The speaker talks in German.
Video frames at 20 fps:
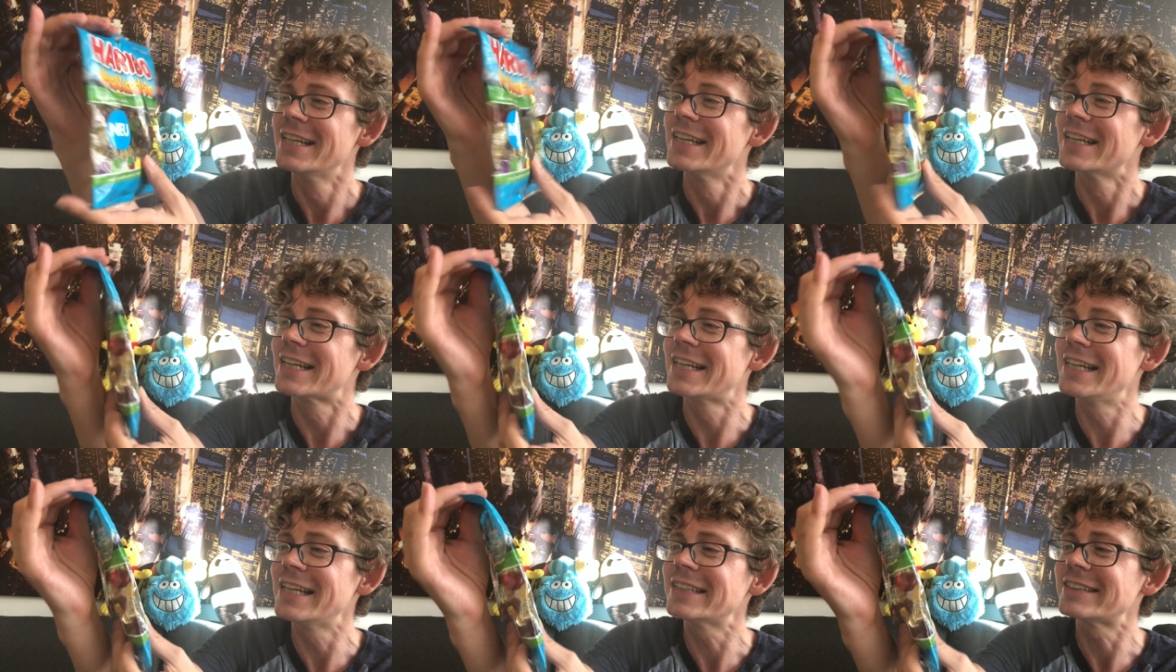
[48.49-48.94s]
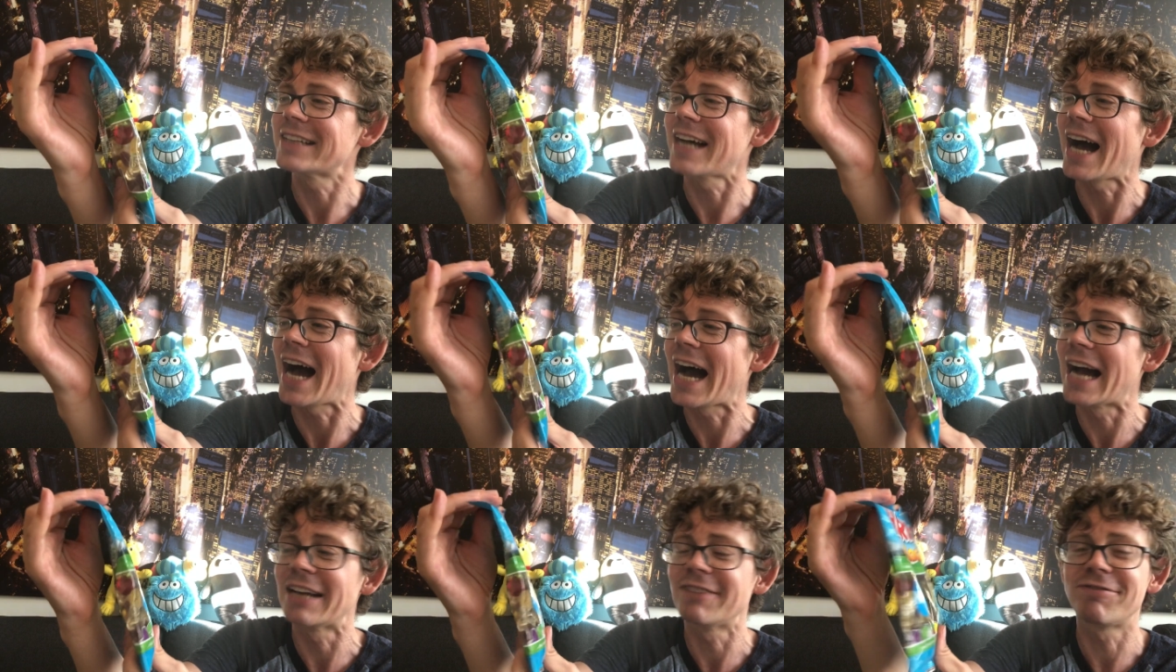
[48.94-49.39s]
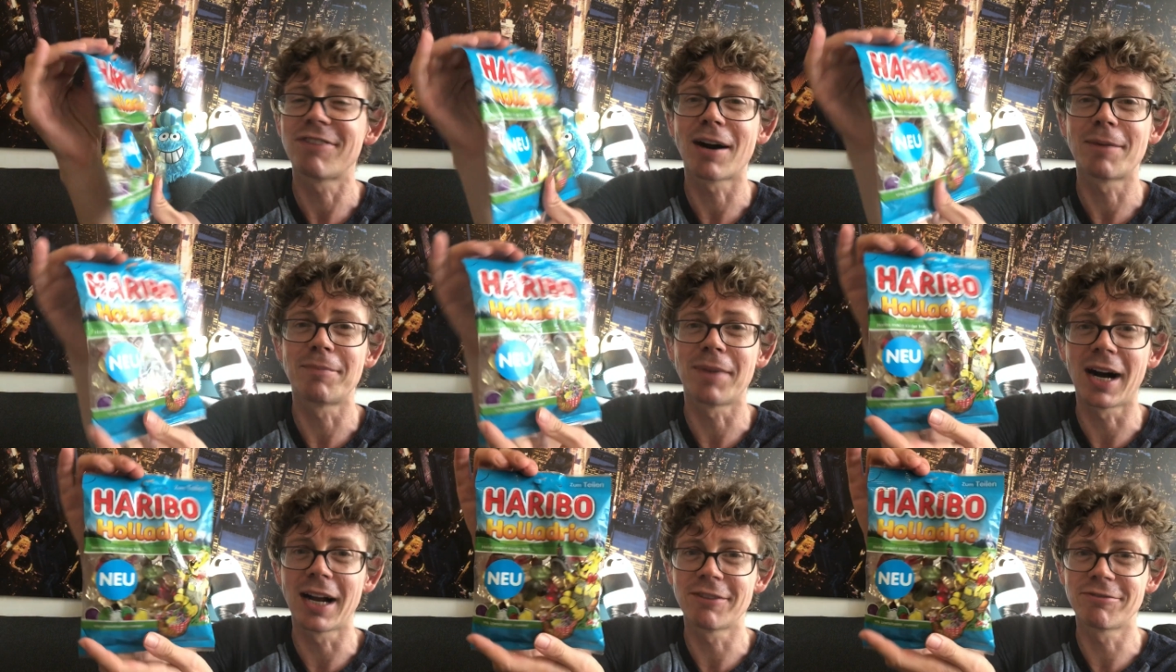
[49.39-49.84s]
klingt einfach
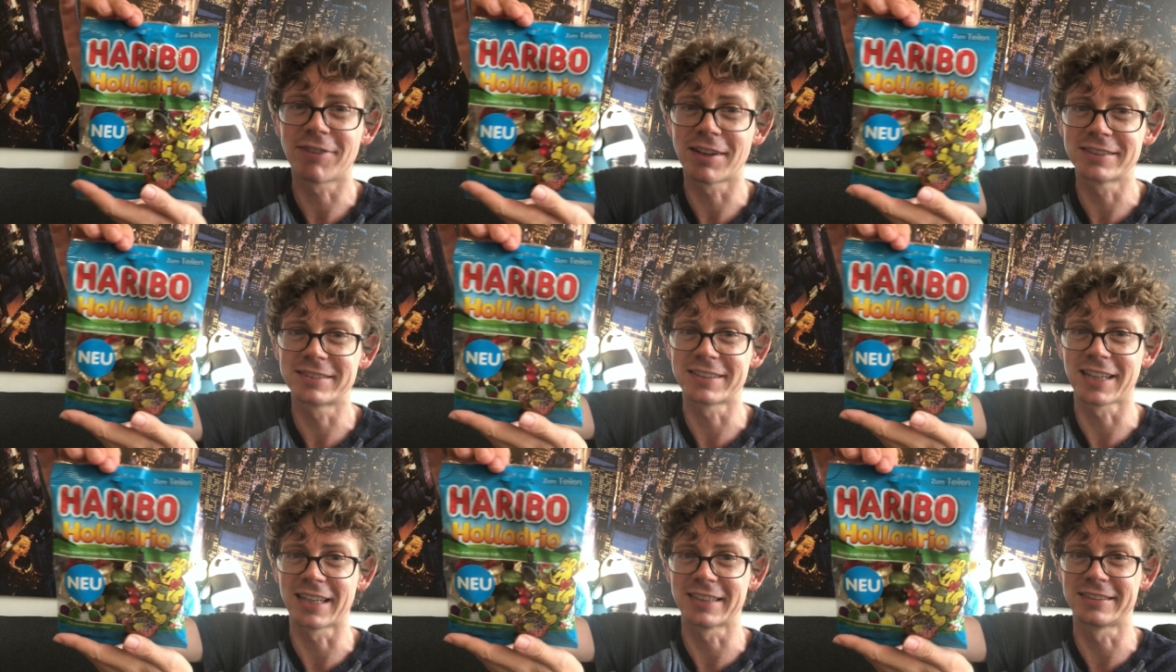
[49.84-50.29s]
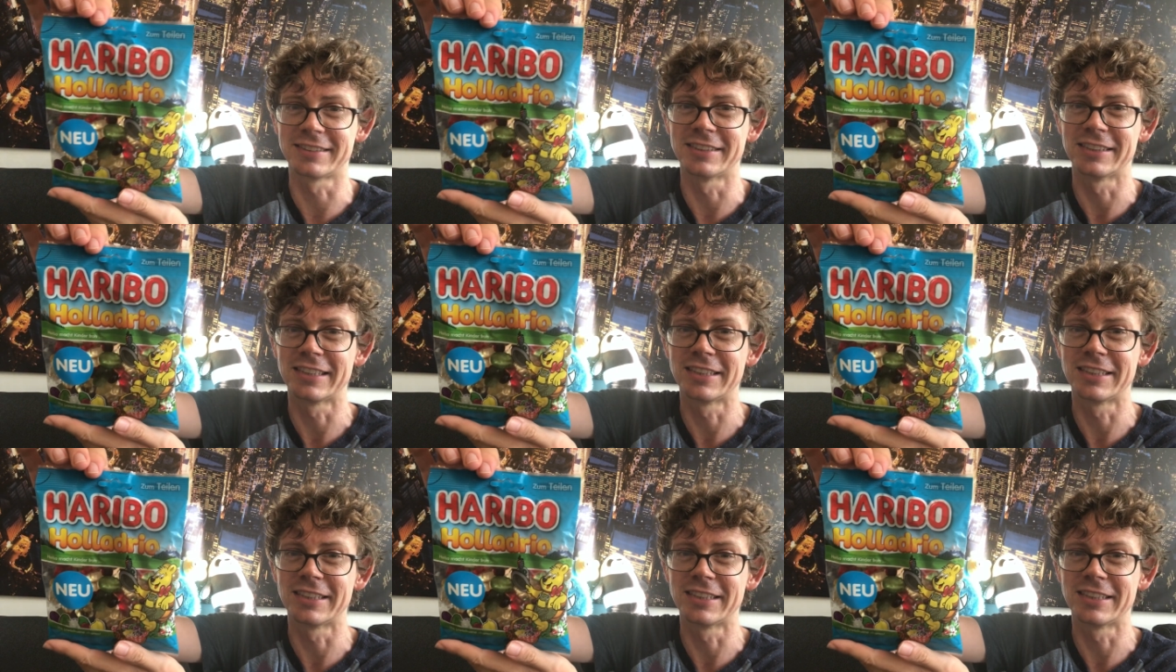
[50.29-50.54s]
mal fantastisch.